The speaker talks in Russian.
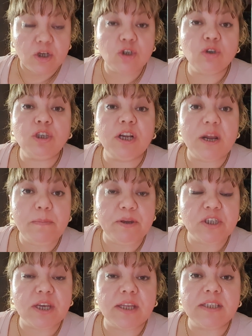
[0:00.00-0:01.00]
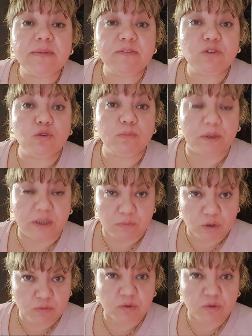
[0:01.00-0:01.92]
Что ты рыпаешься? Я на тебя в суд подам. Может,